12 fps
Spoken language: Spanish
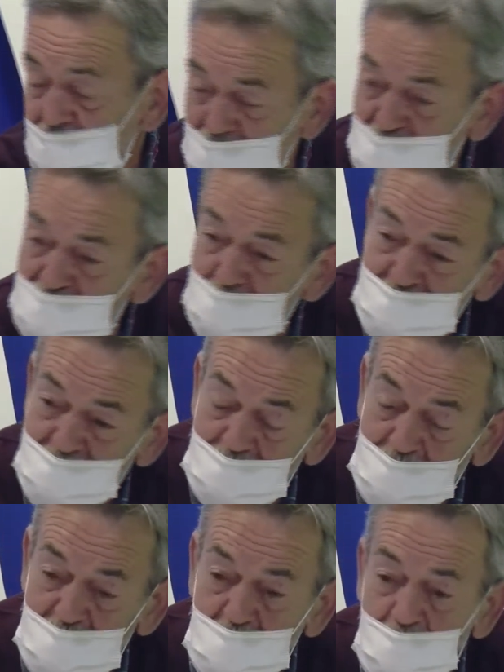que esto está en Villar
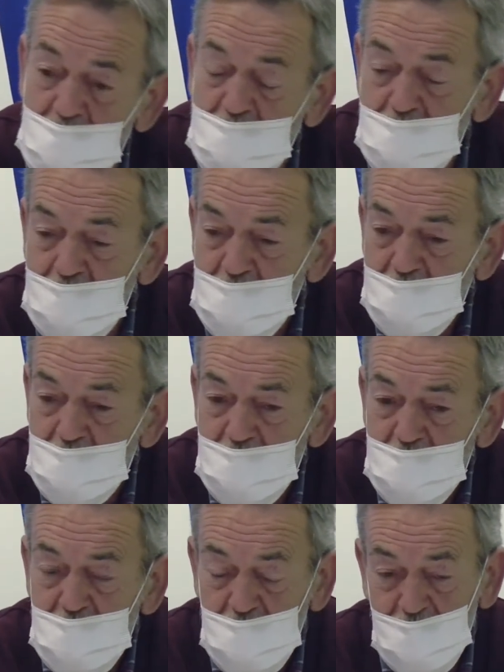del Río.
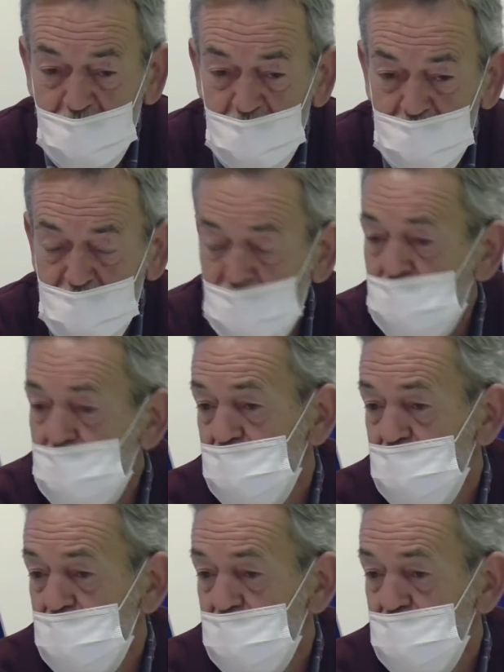bueno,